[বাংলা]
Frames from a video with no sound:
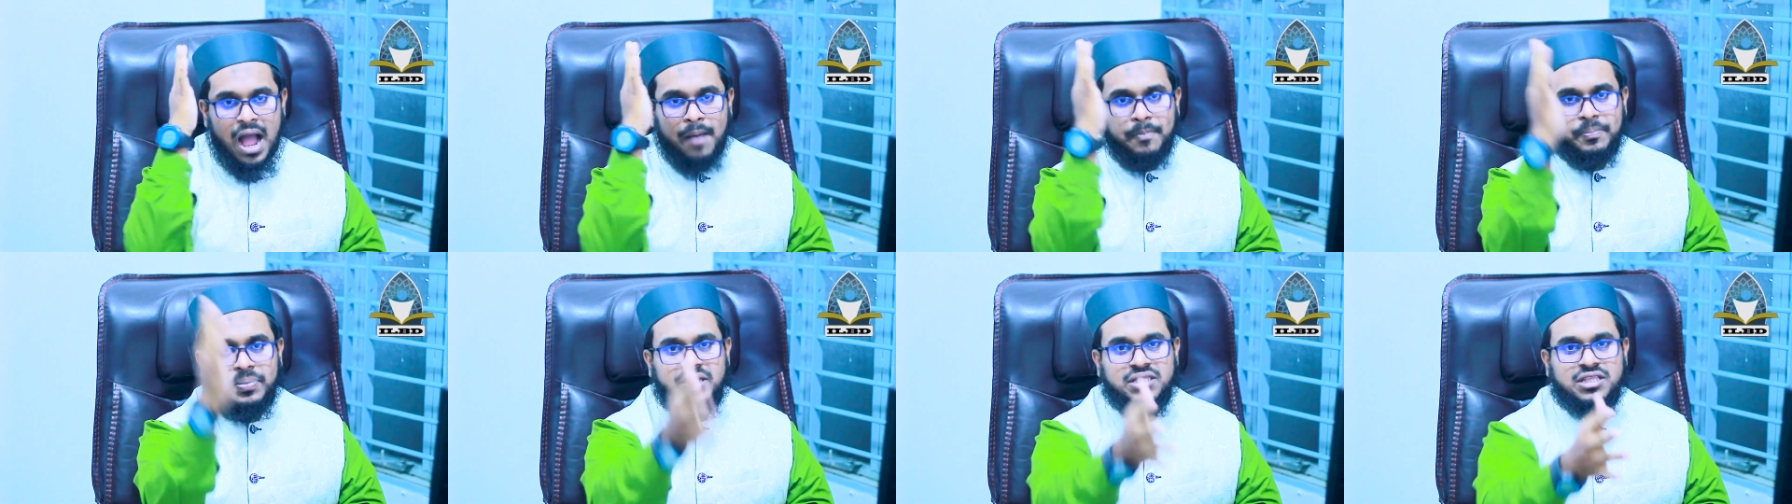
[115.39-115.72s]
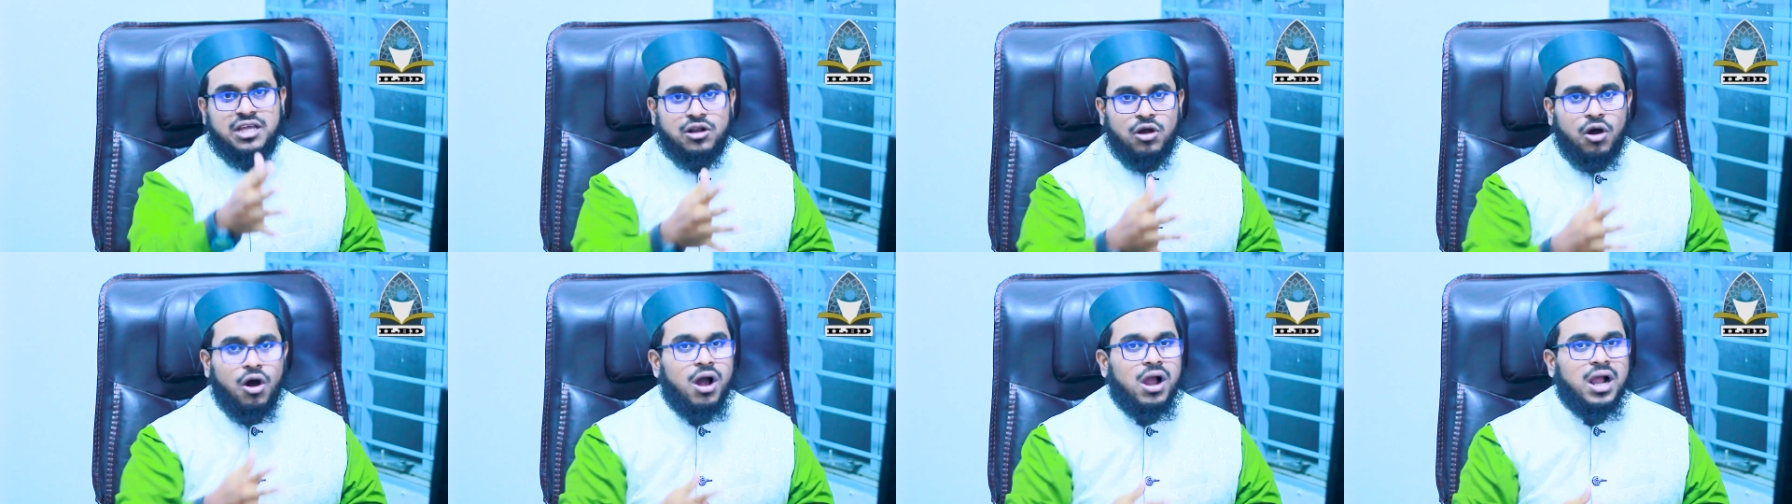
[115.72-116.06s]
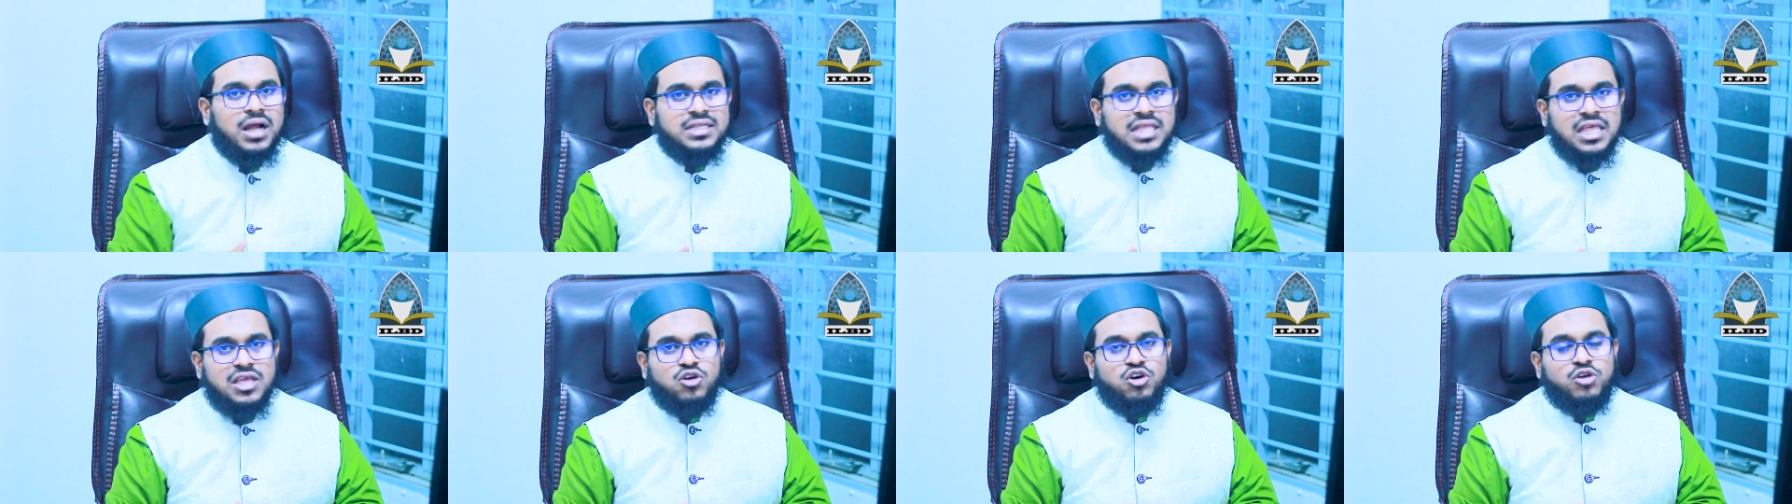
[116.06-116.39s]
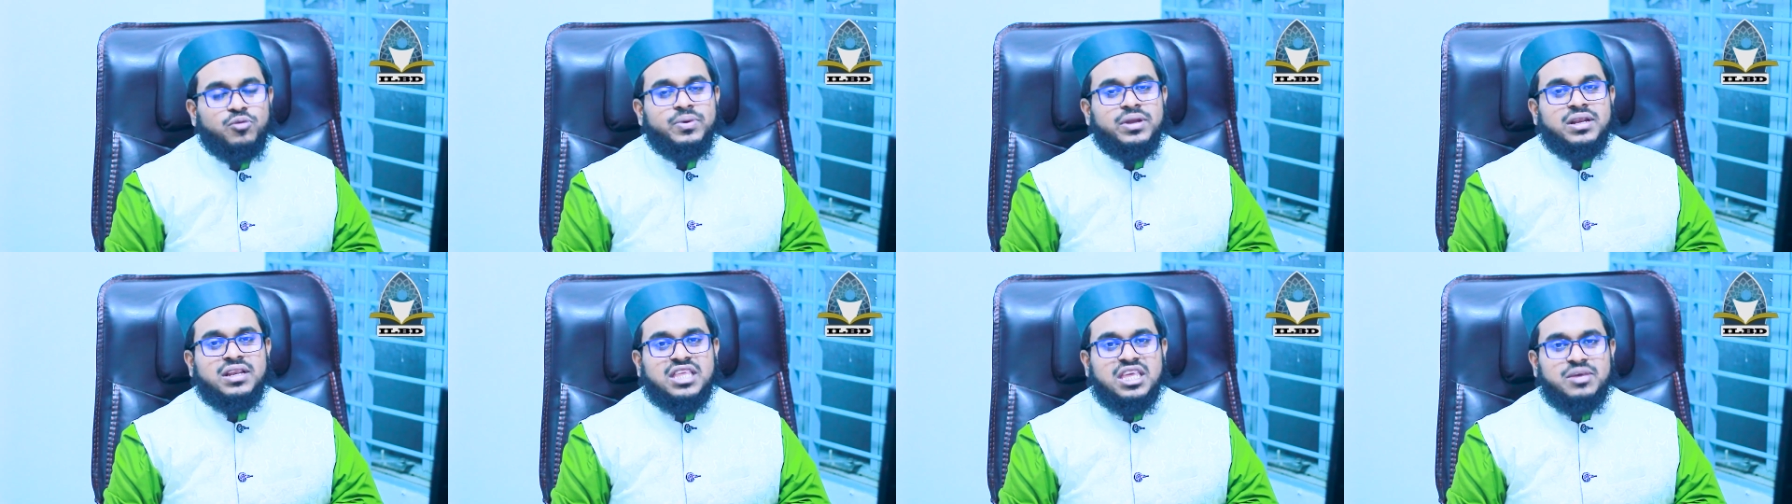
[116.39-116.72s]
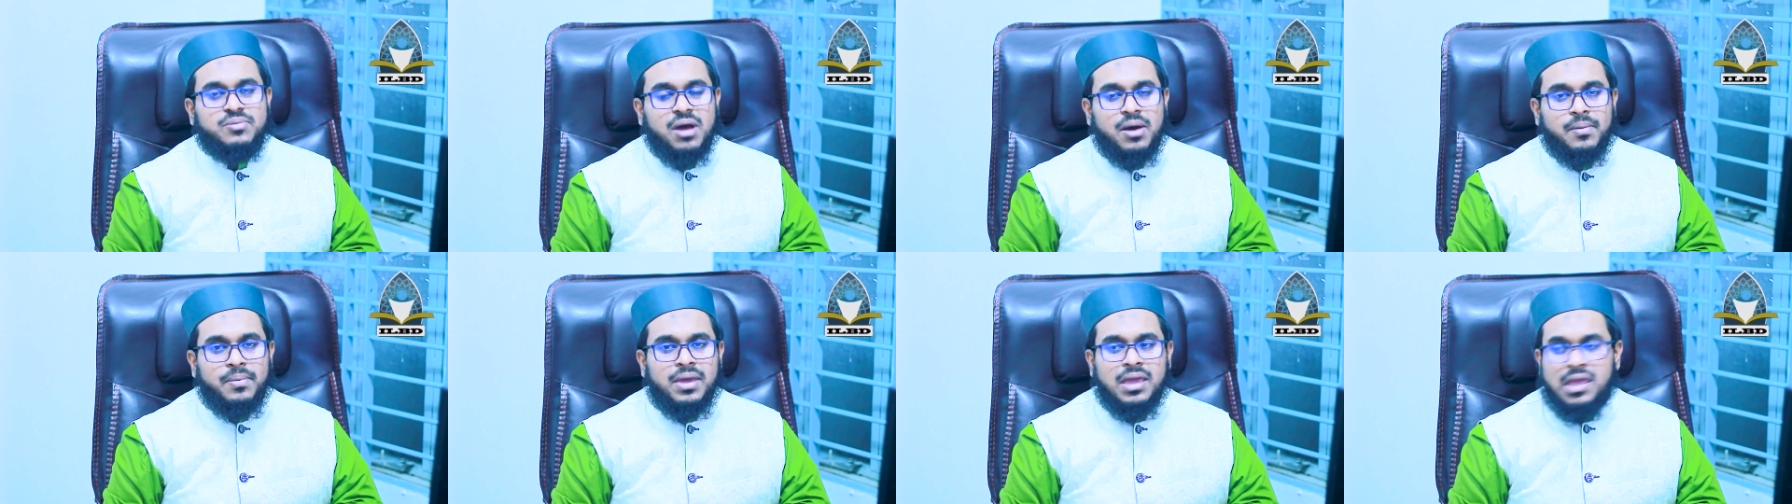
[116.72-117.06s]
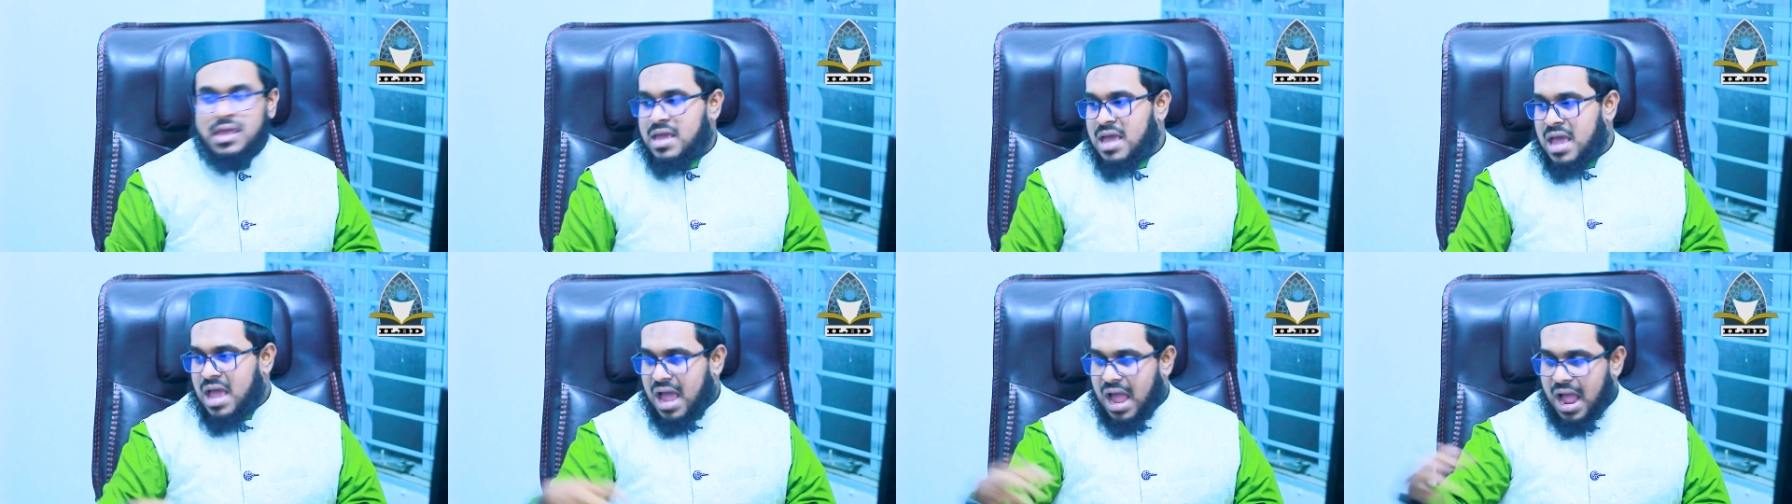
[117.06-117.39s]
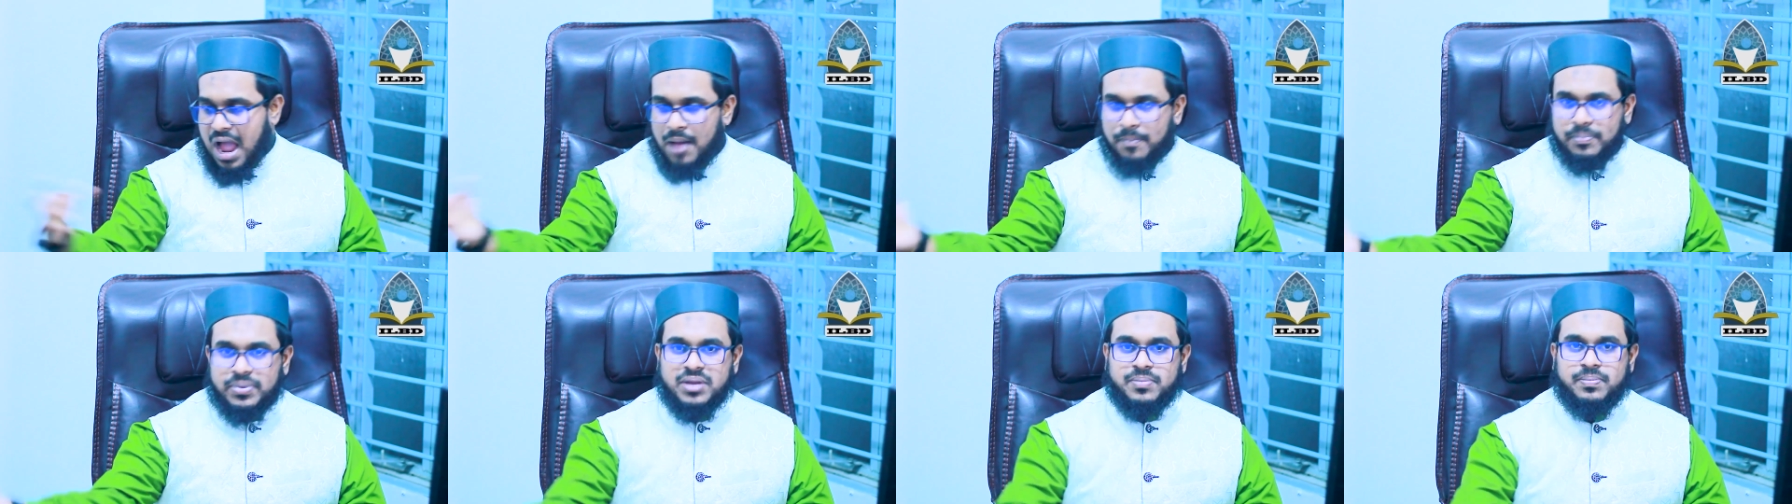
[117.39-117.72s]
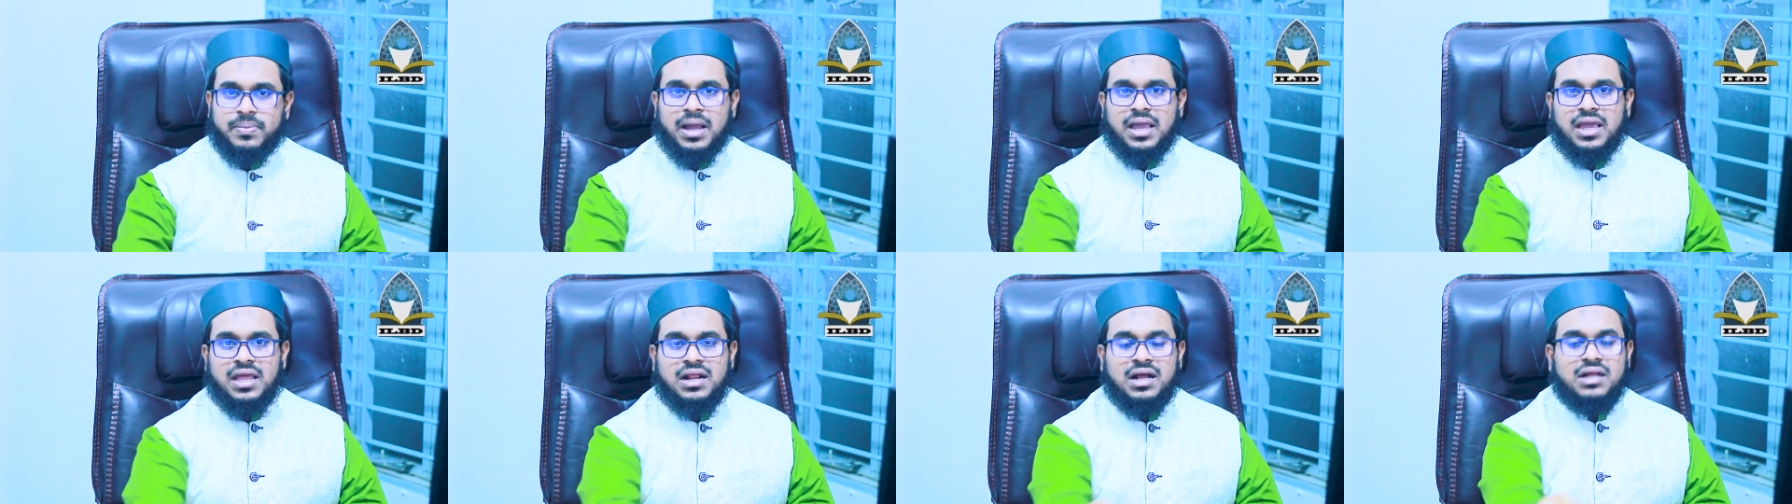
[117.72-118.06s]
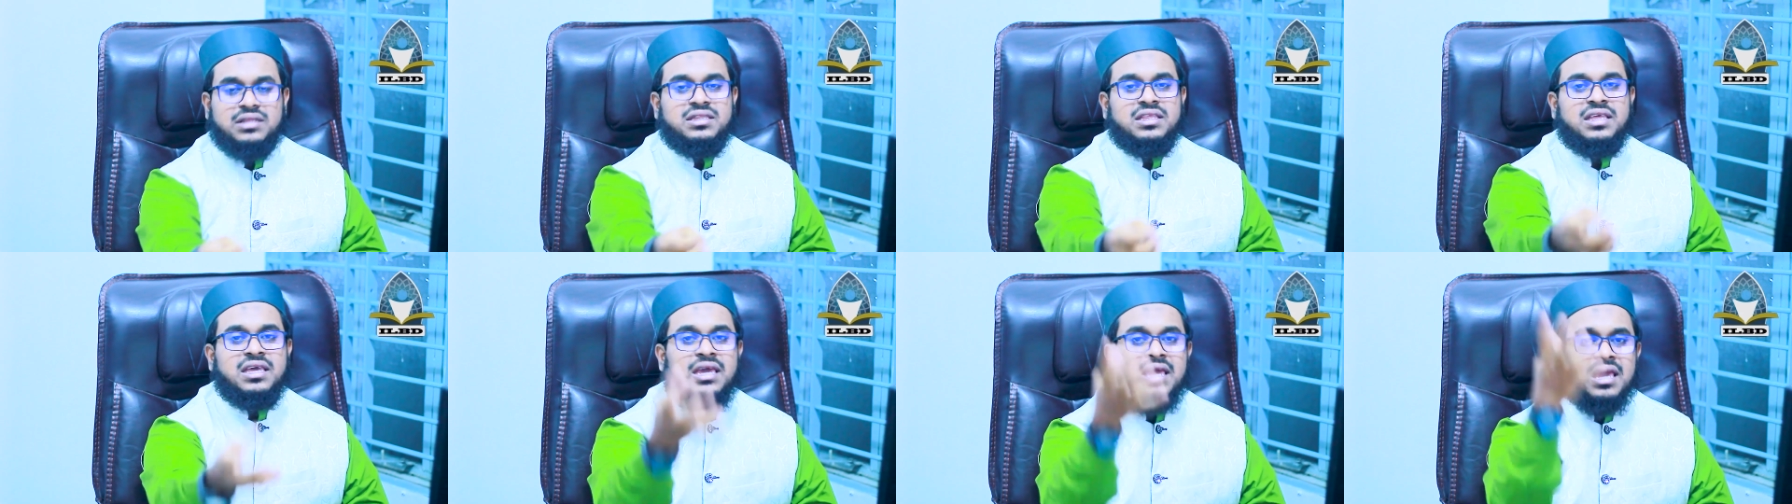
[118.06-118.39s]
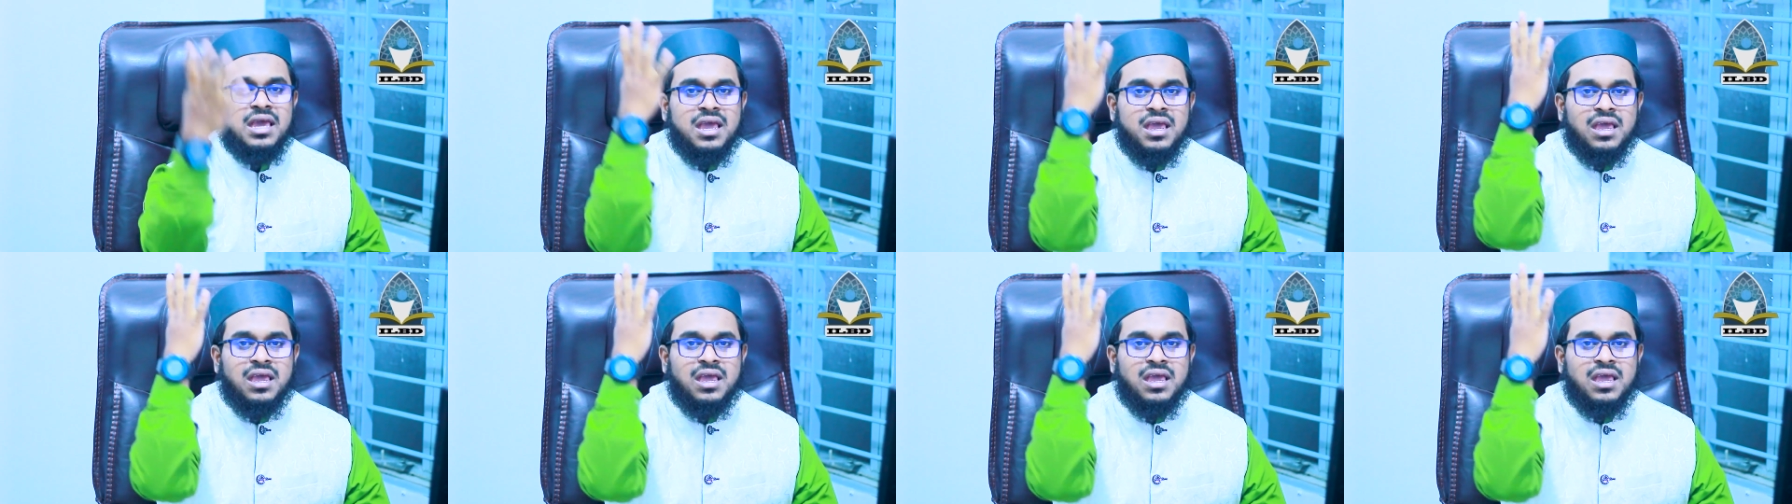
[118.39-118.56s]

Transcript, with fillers: আপনি তার হক আদায় করবেন কিভাবে আপনি ভাইয়ের হাতে